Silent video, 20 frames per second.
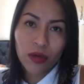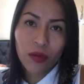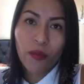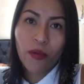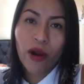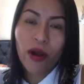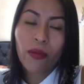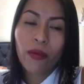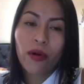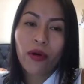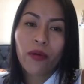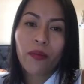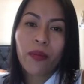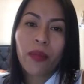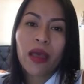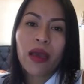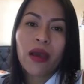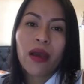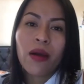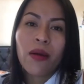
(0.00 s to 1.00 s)
pueblo
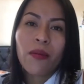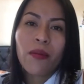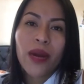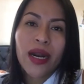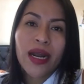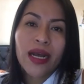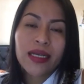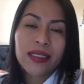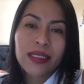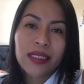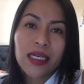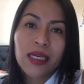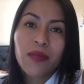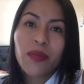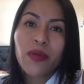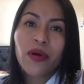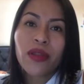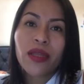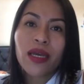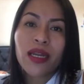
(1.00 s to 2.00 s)
para así
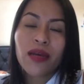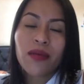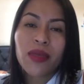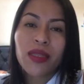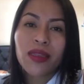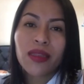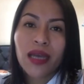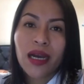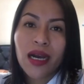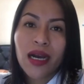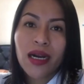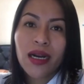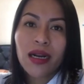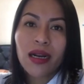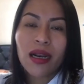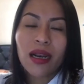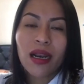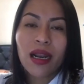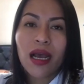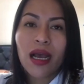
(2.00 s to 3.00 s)
poder evitar
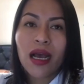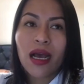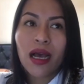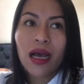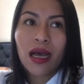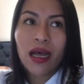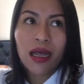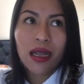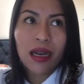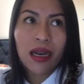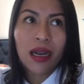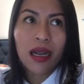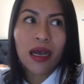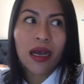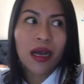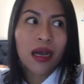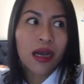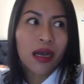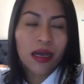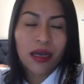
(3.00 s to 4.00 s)

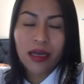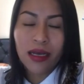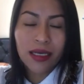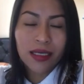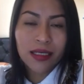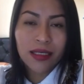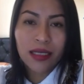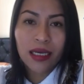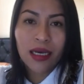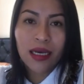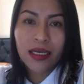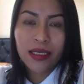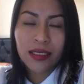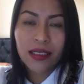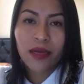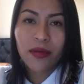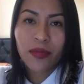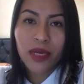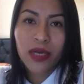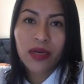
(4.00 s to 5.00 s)

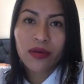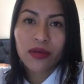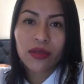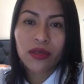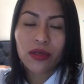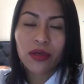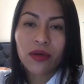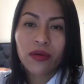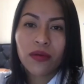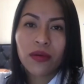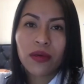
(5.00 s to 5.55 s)
este virus, ¿no?